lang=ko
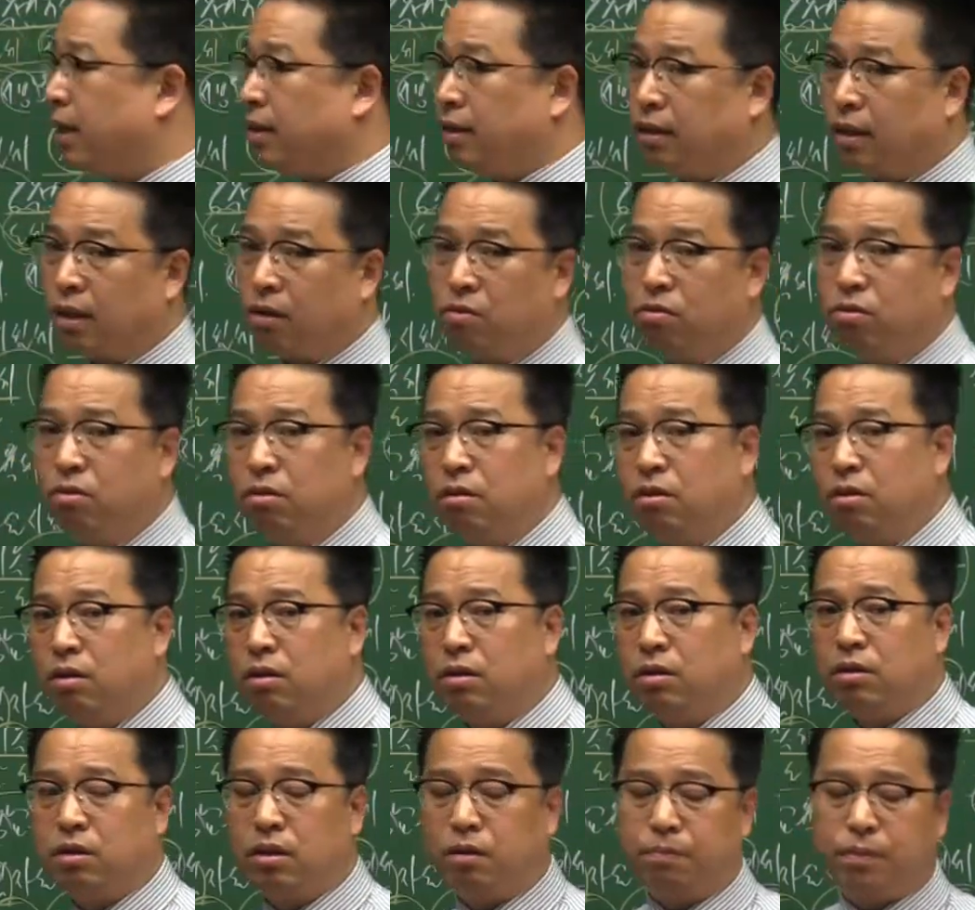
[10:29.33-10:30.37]
안 되고
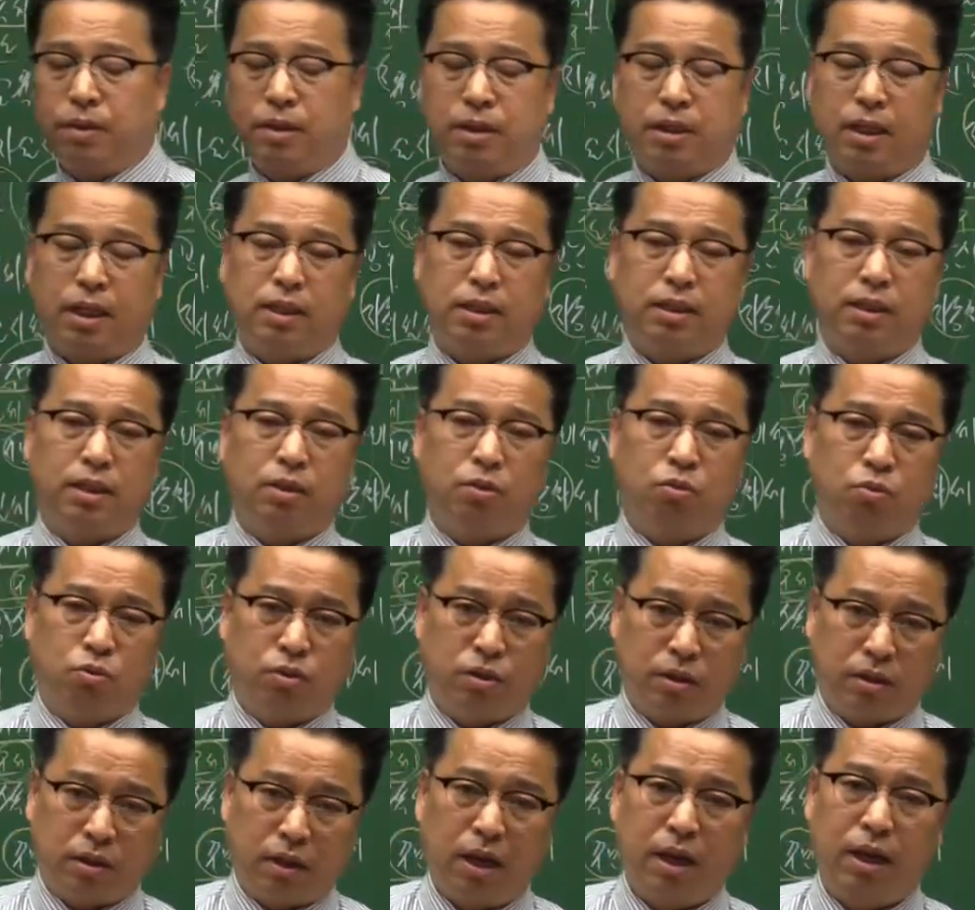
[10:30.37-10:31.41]

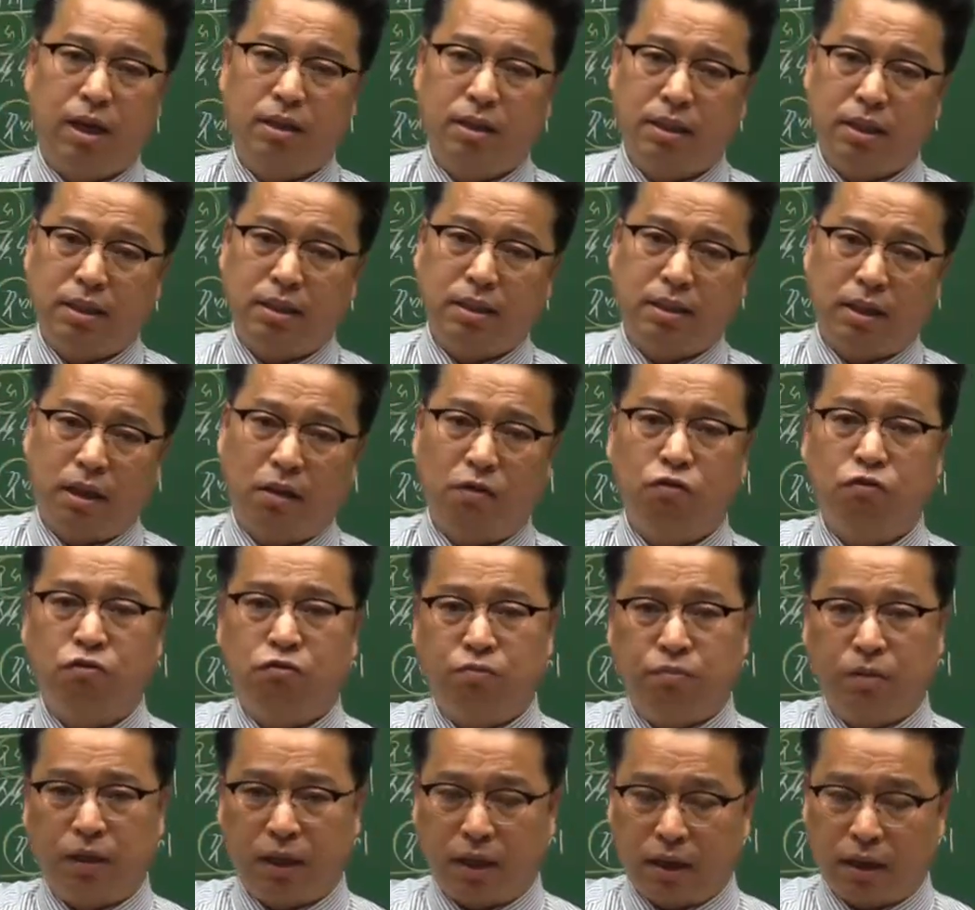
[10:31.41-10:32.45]
특별자치도세 시세로
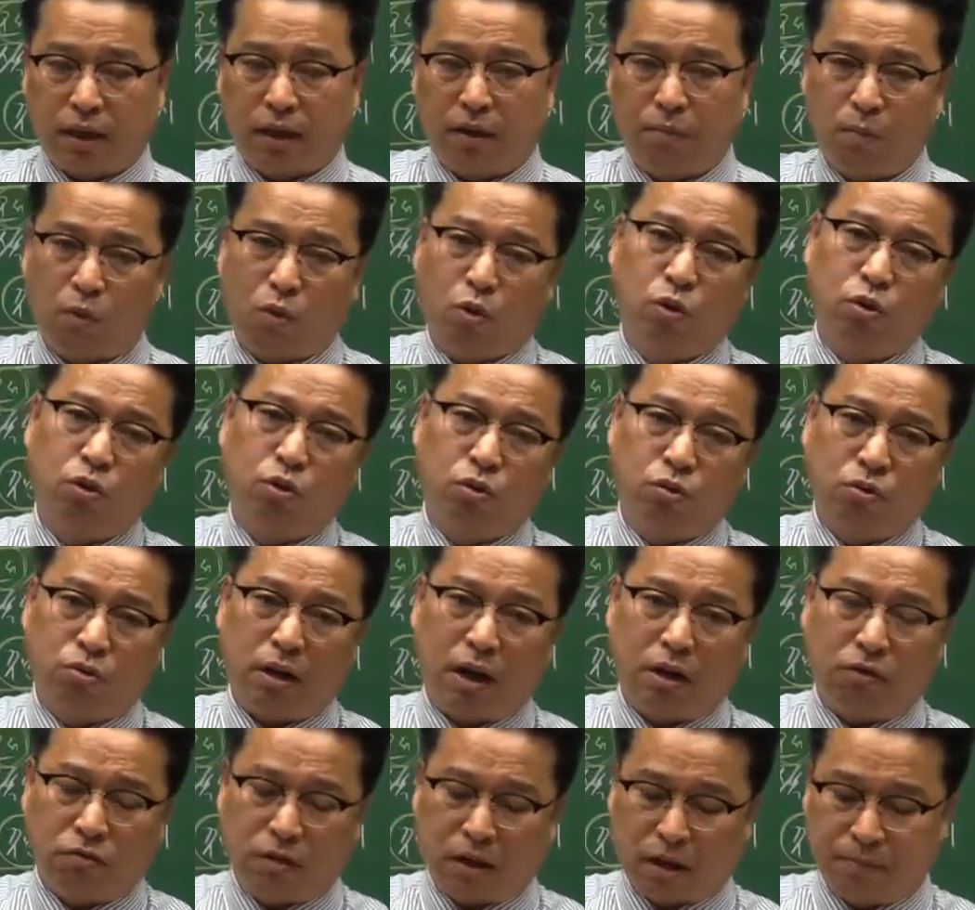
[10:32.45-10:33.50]
구분이 된다. 뭐 그 정도
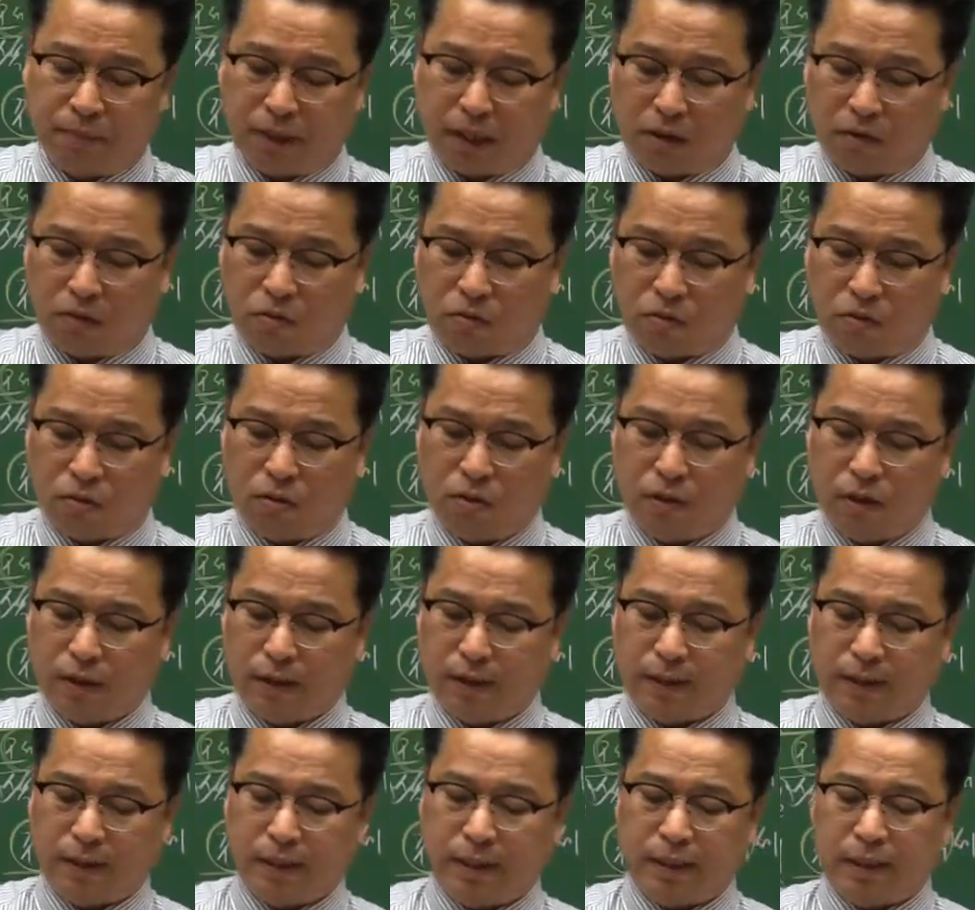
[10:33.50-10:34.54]
알고 가면 되는 거고.
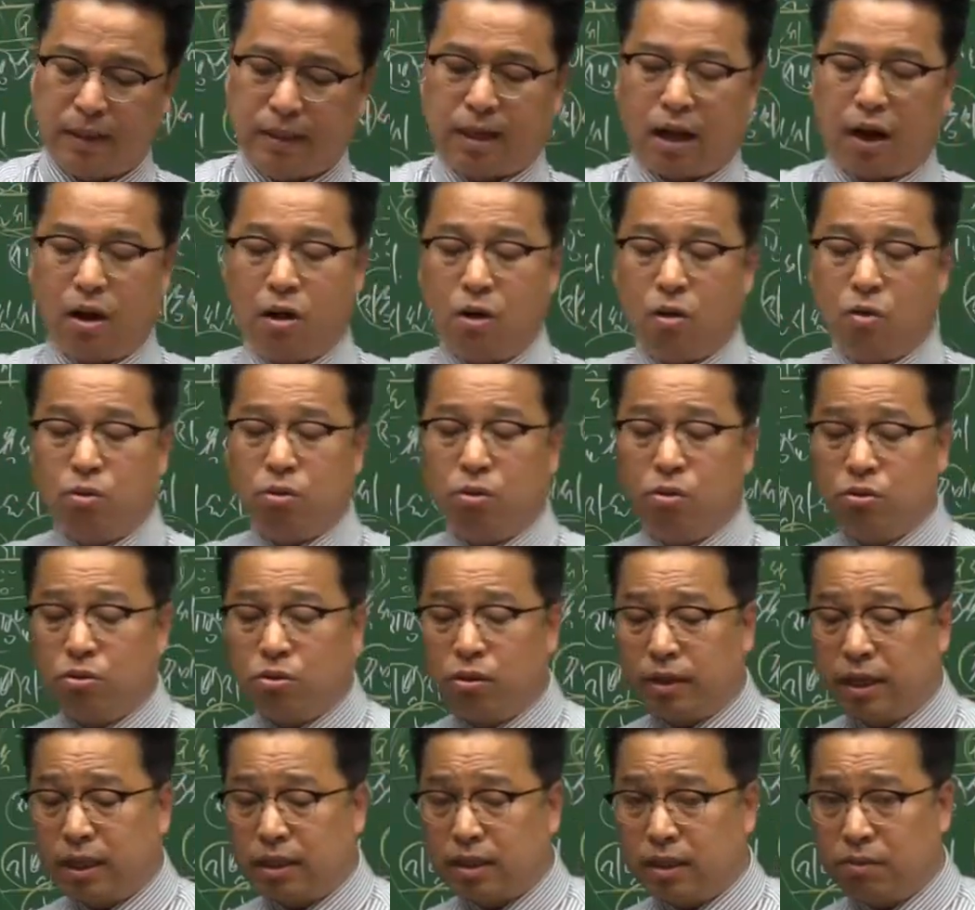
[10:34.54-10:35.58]
자
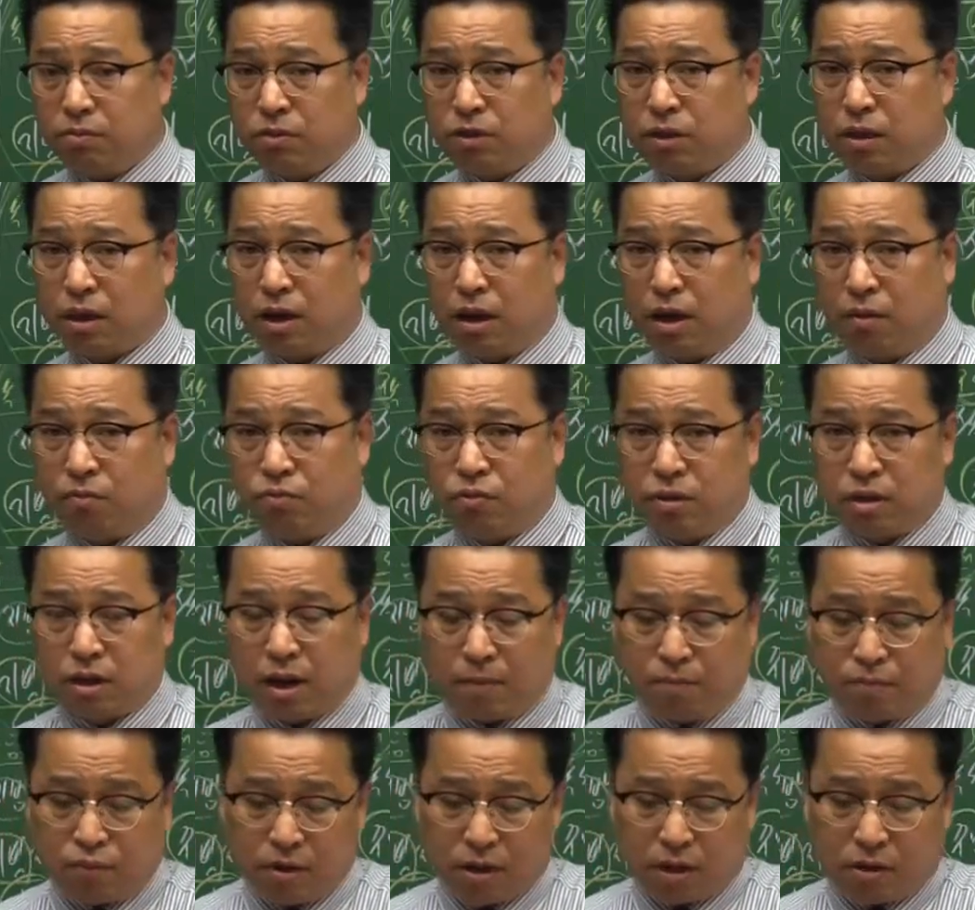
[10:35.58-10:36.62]
오른쪽 예제 문제가 문제를
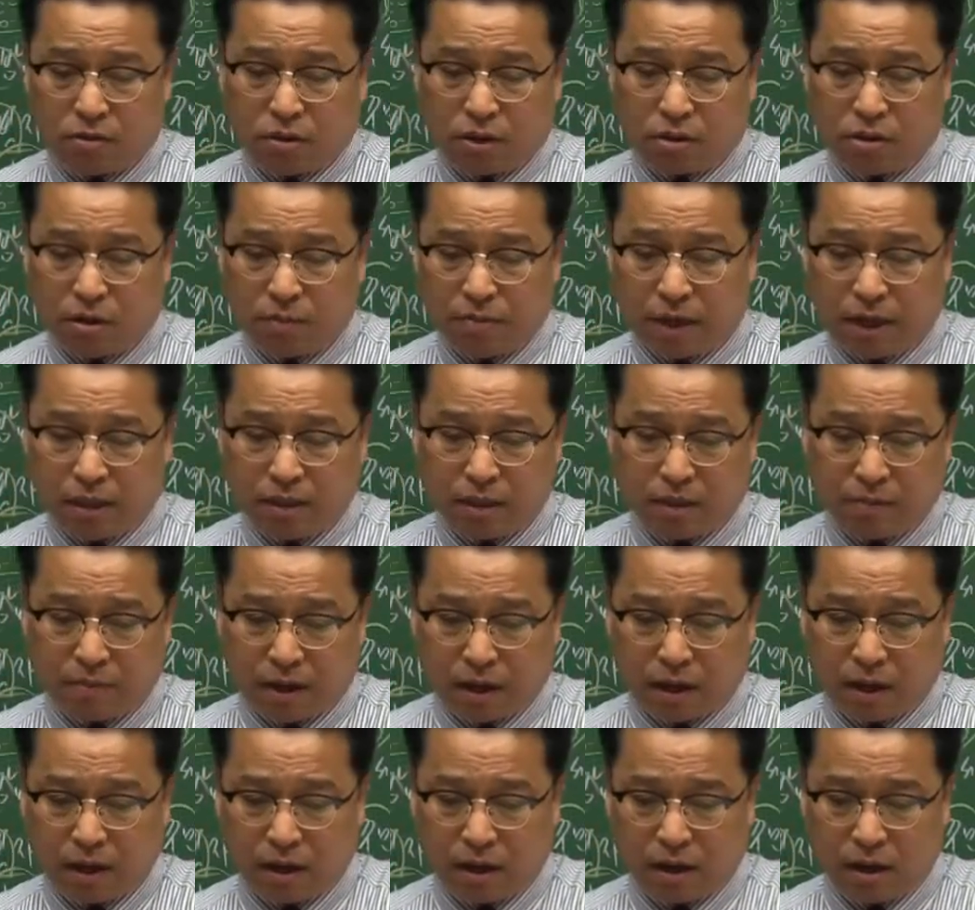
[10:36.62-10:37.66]
안 풀라고 하는데 설명한
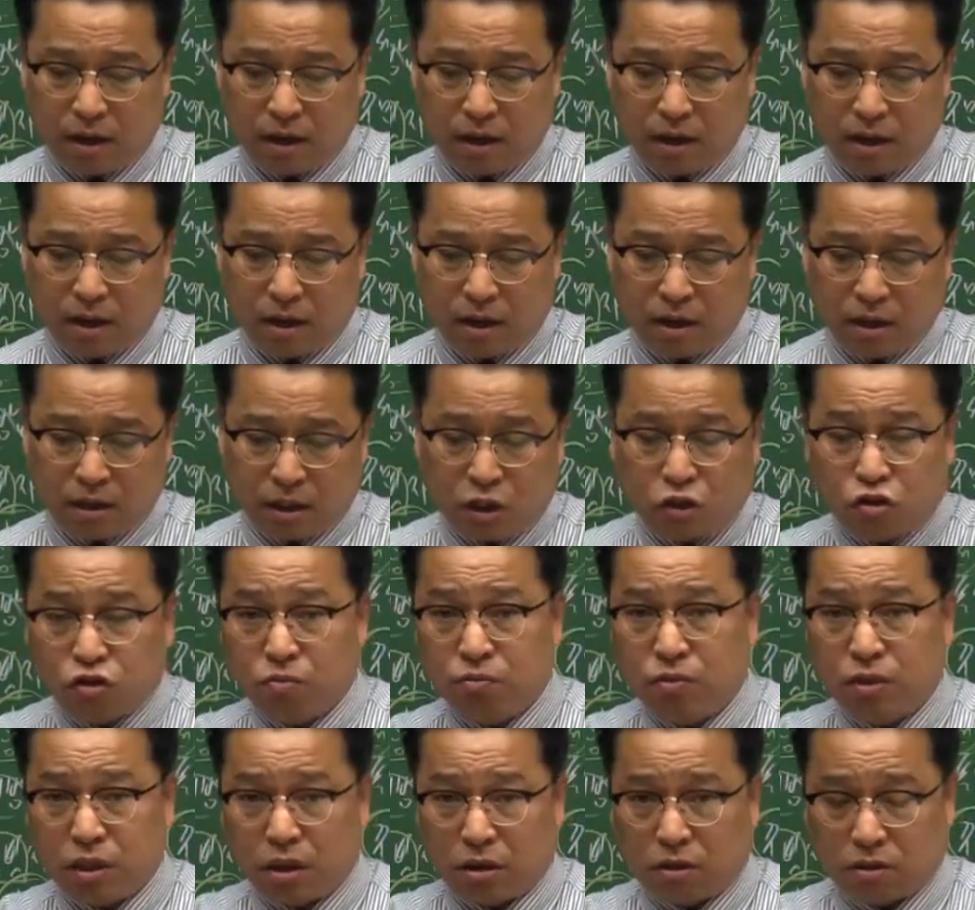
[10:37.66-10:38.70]
짐에
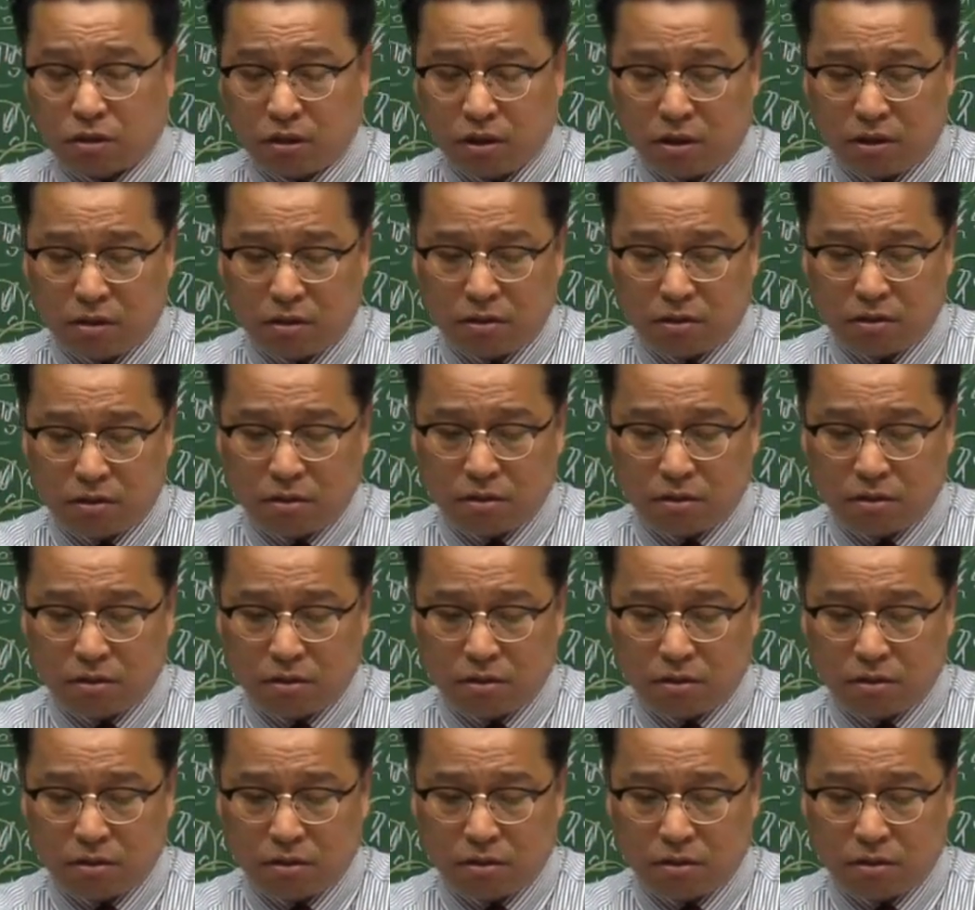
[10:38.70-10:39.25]
기출문제거든요.